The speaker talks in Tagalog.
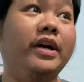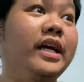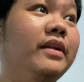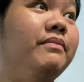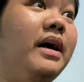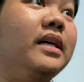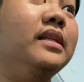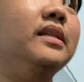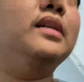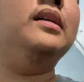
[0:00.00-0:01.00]
or i-unbox.
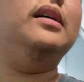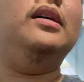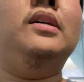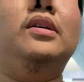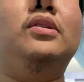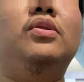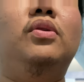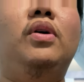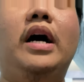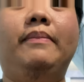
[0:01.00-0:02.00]

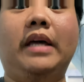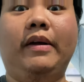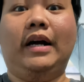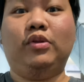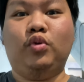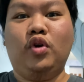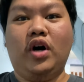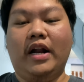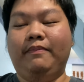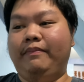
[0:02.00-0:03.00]
So hanap tayong
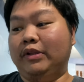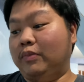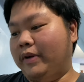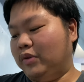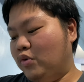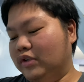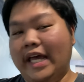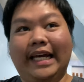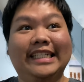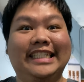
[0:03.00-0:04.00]
katulong, hanap, pat patunong
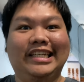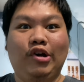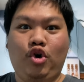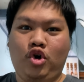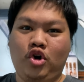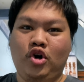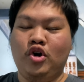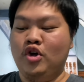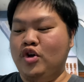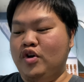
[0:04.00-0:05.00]
tayo kay Gio.
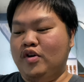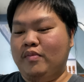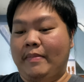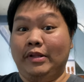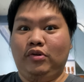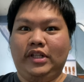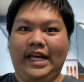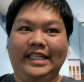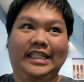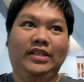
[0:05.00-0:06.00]
Papatunong
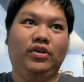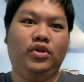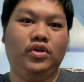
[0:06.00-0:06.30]
tayo kay Gio.